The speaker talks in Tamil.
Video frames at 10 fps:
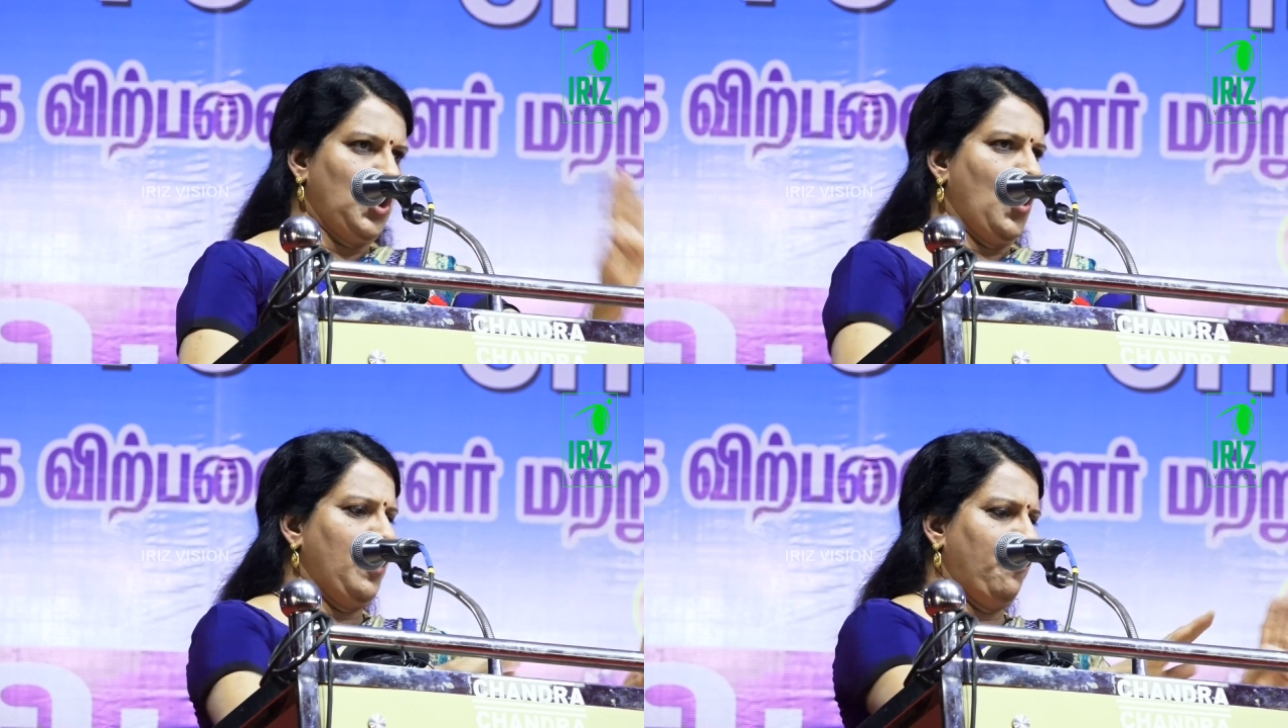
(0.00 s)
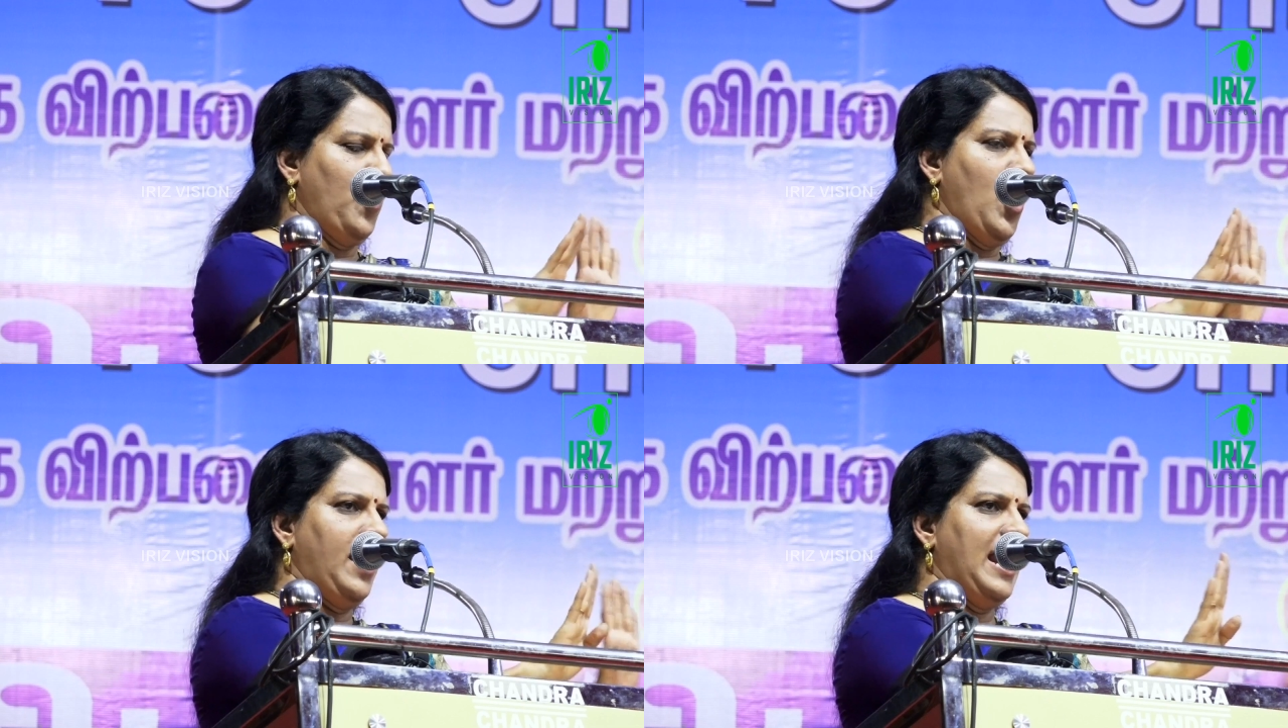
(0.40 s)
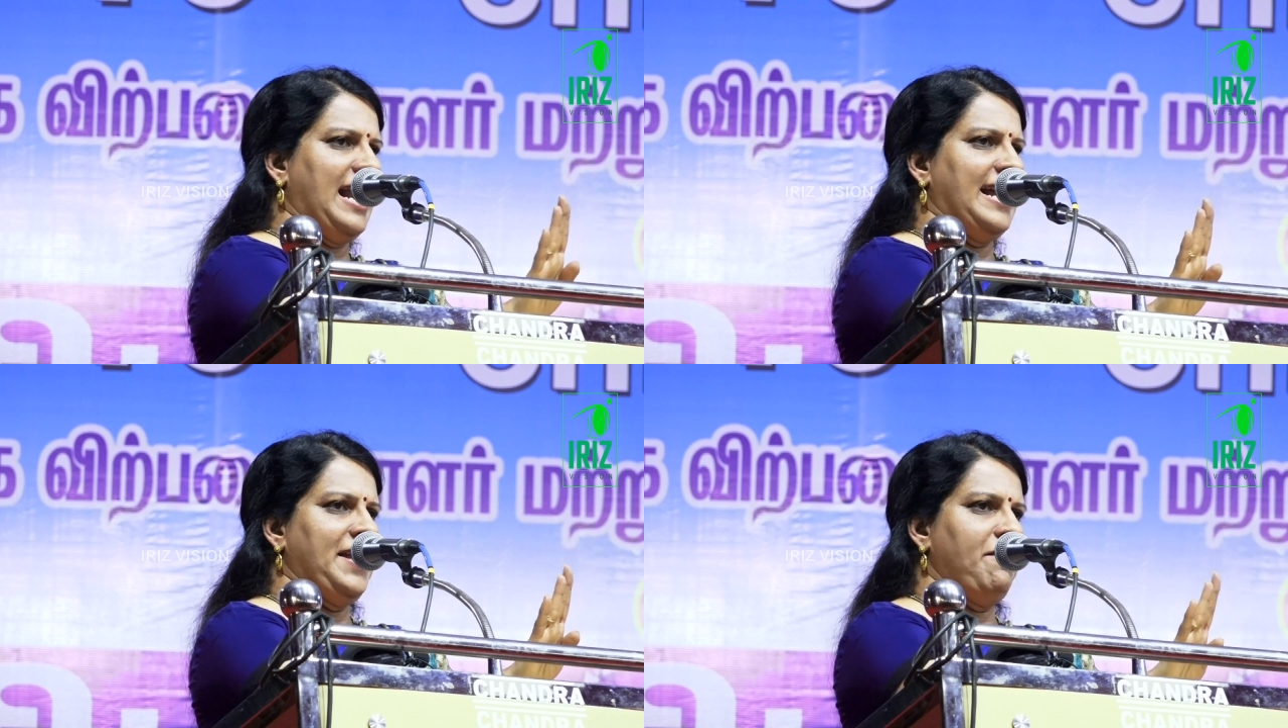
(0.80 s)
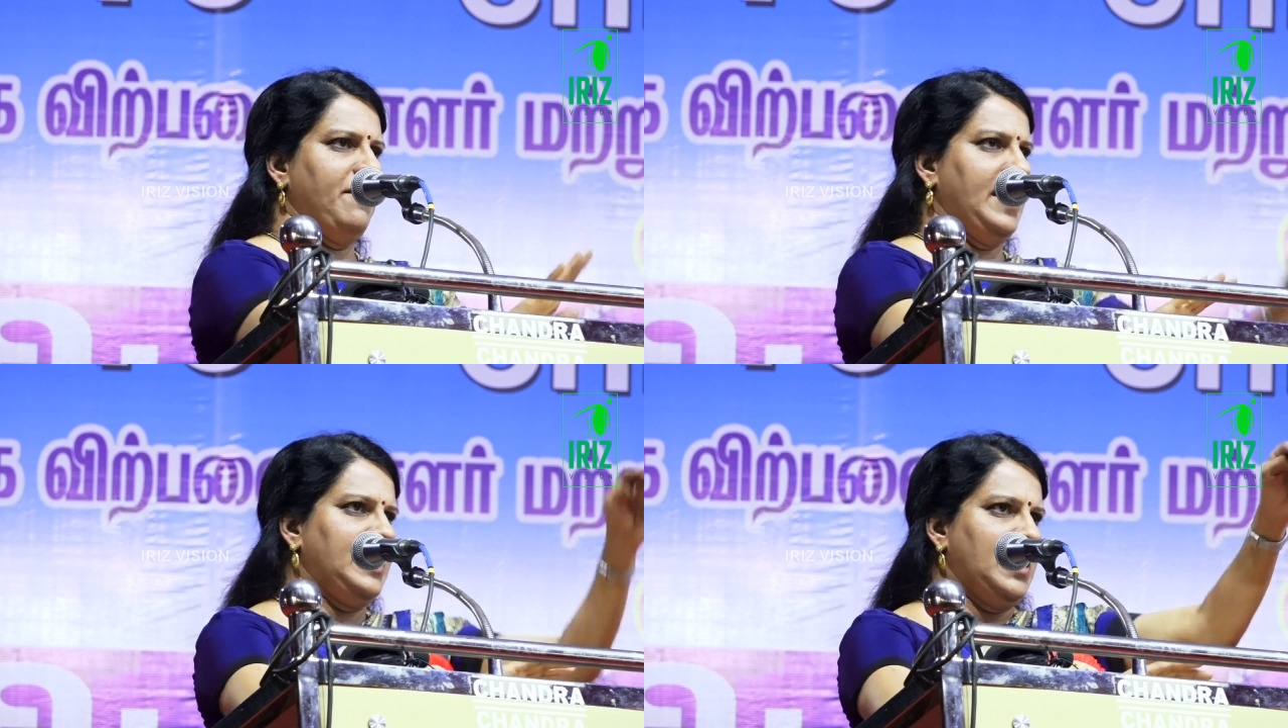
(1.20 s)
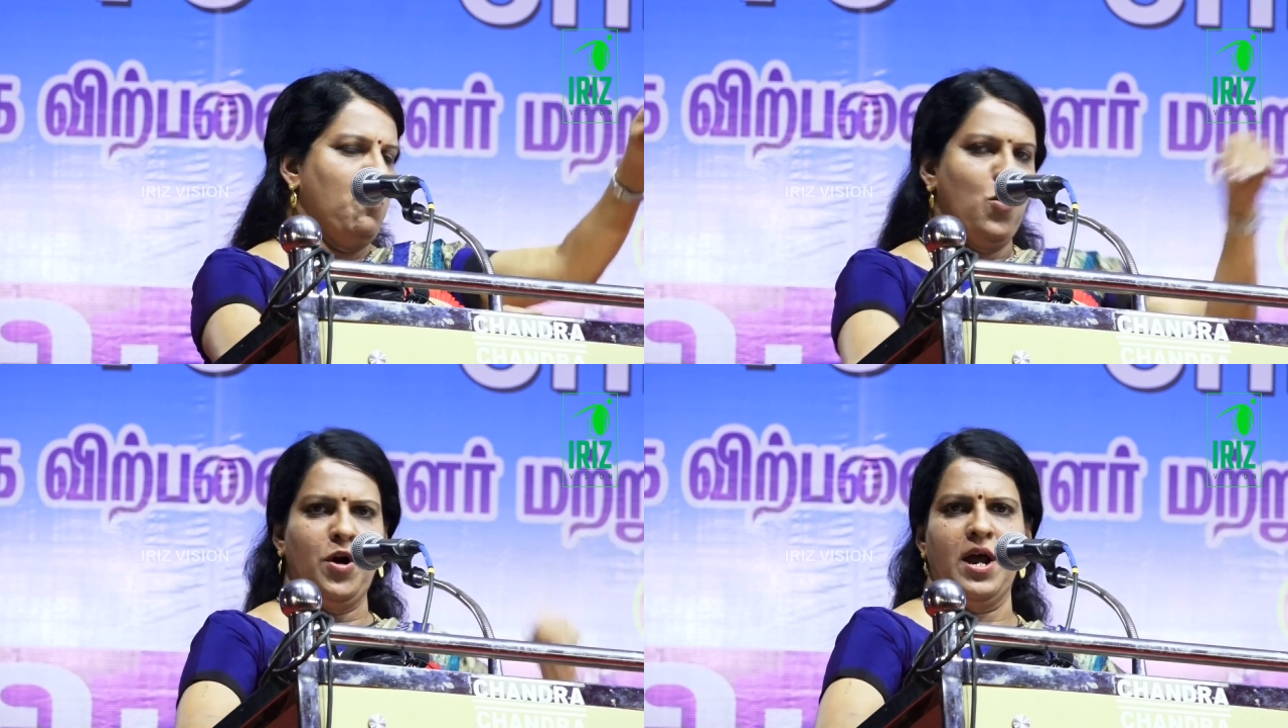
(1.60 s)
ஏதோ ஒரு ஃப்ளோரில் கதவு விரிந்து
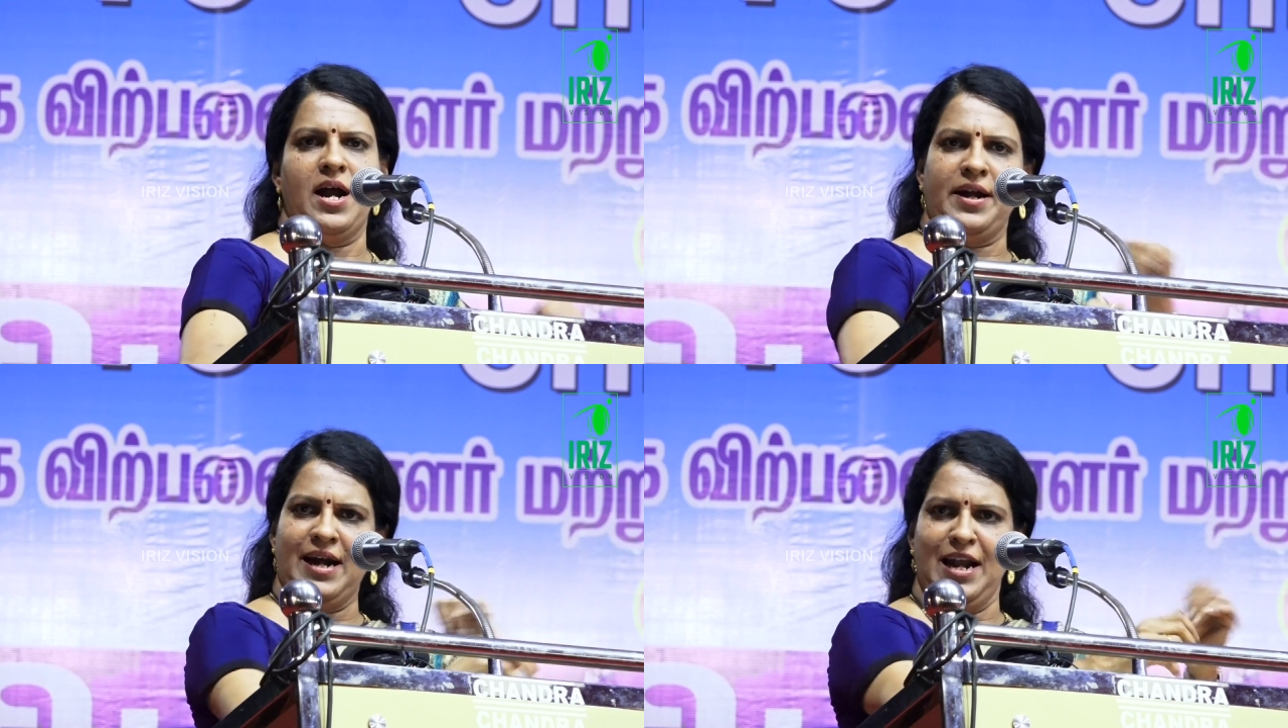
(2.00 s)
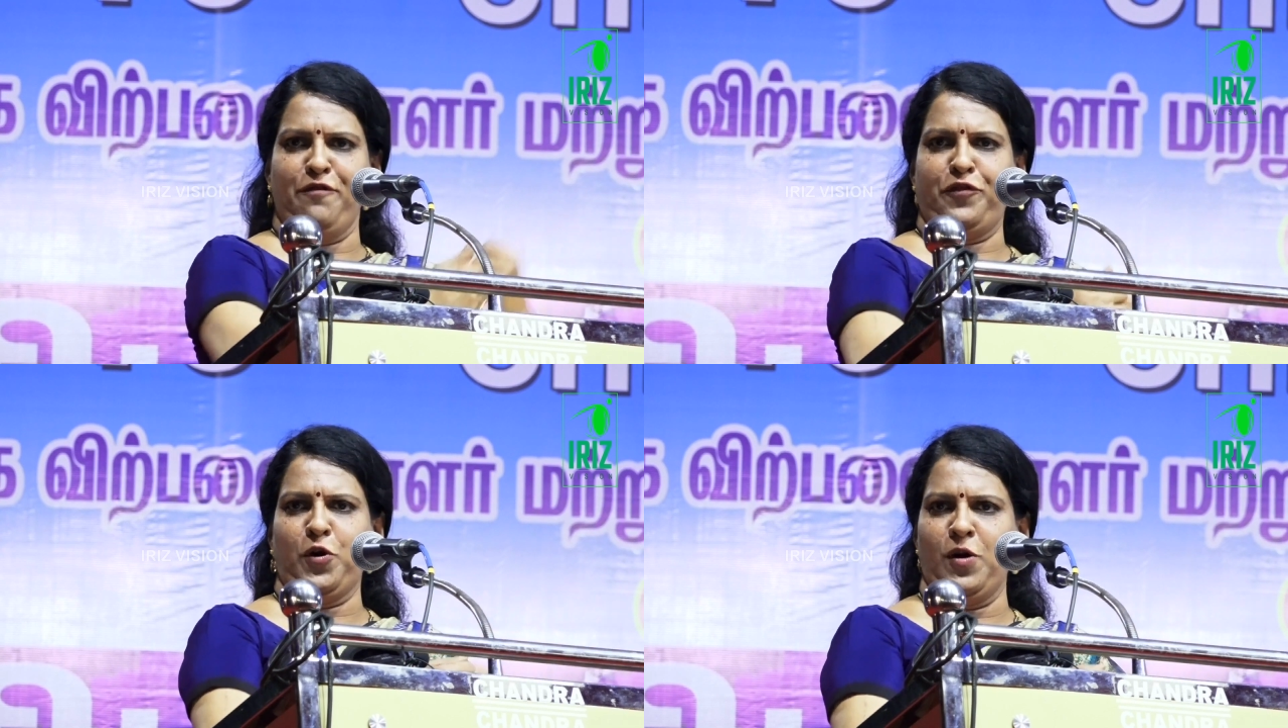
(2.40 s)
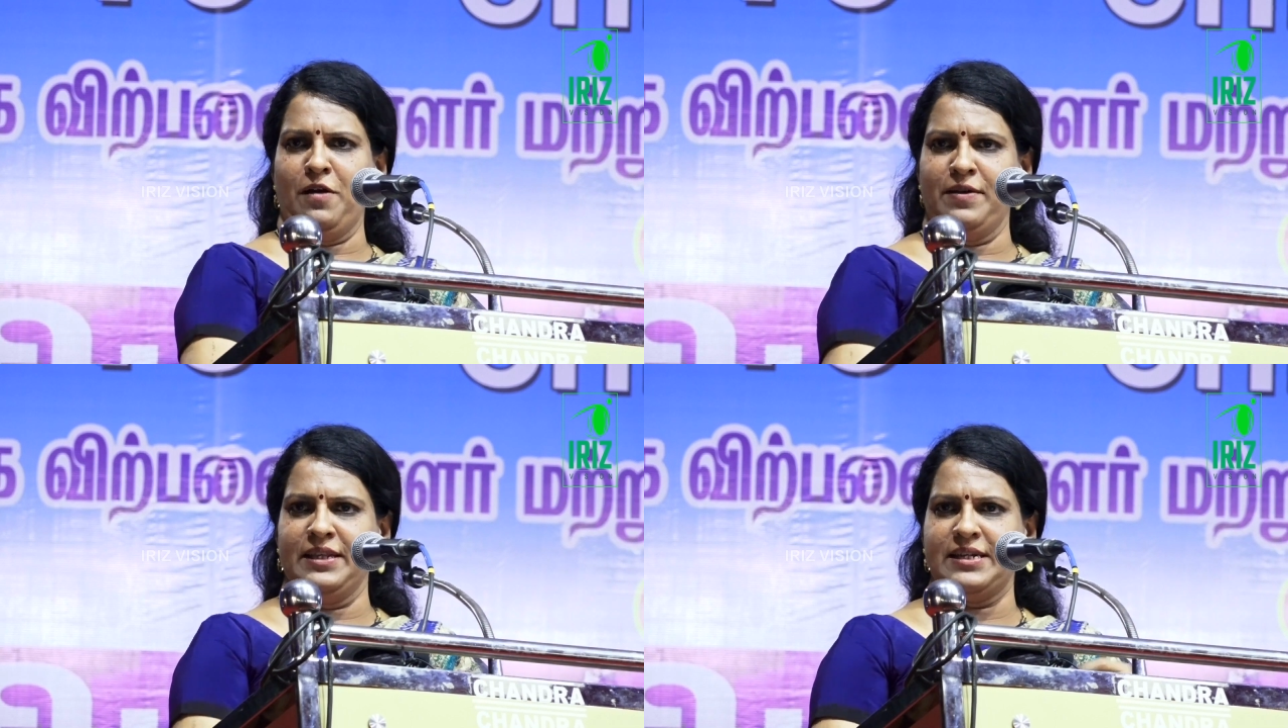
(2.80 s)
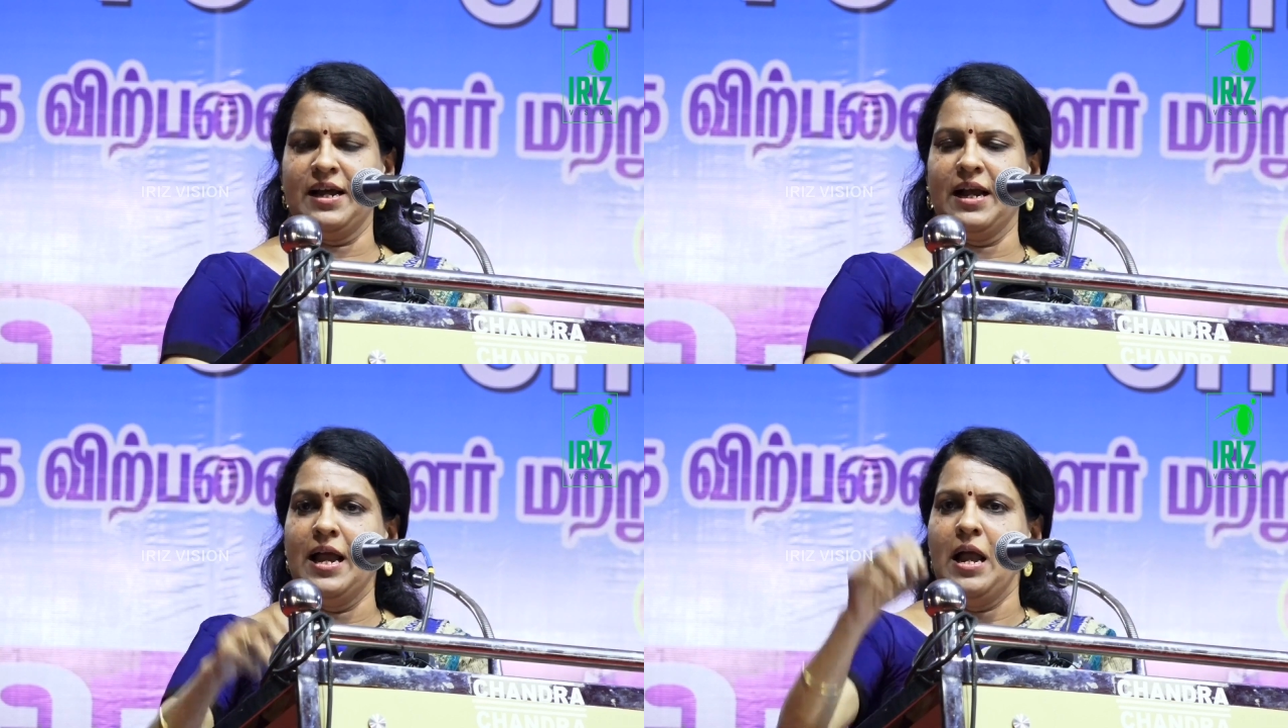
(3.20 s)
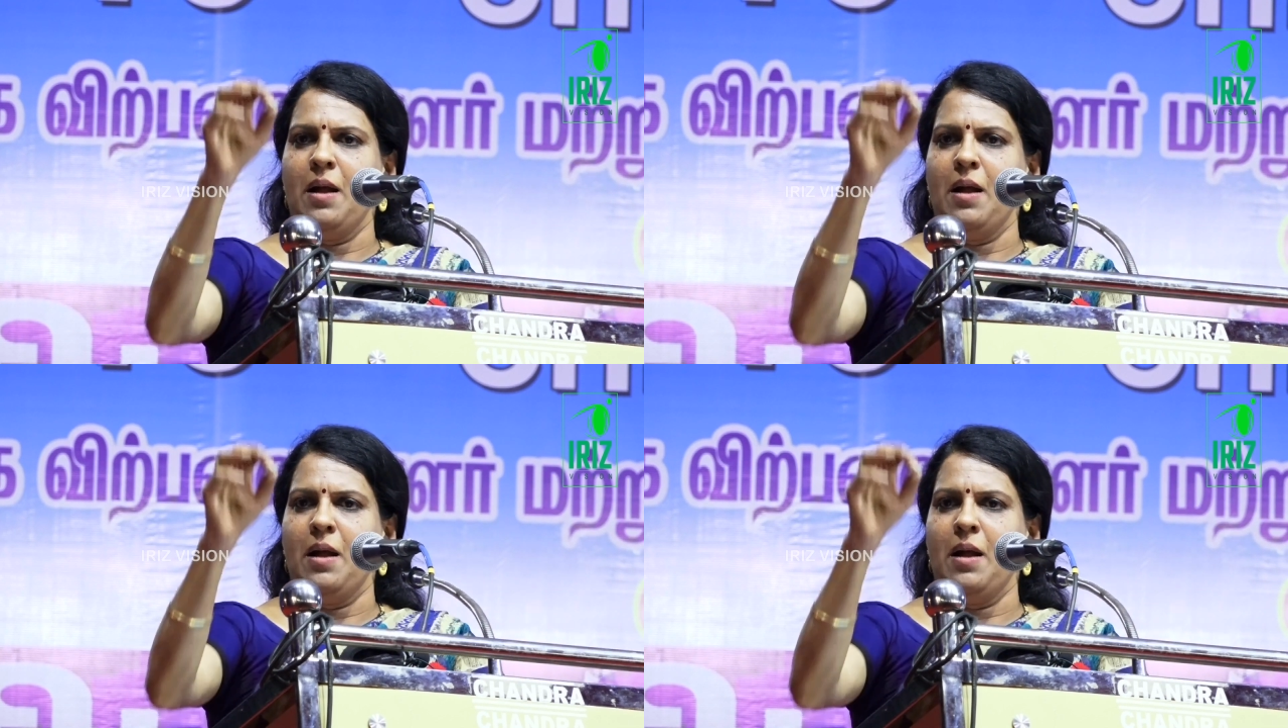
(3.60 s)
மூணு ஆண்கள் லிஃப்ட்டுக்குள்ளே வந்துட்டாங்க